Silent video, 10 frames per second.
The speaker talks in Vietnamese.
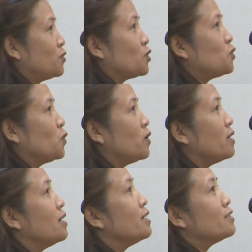cho Chúa,
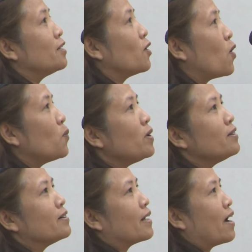cho nên con không biết
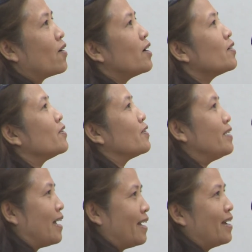đường nào hết. Con nói
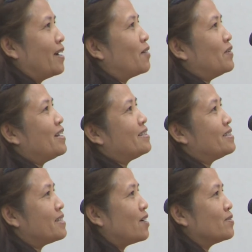để gặp lại lần
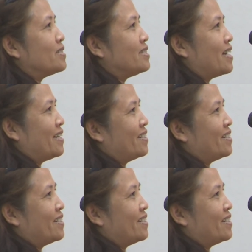sau. Rồi.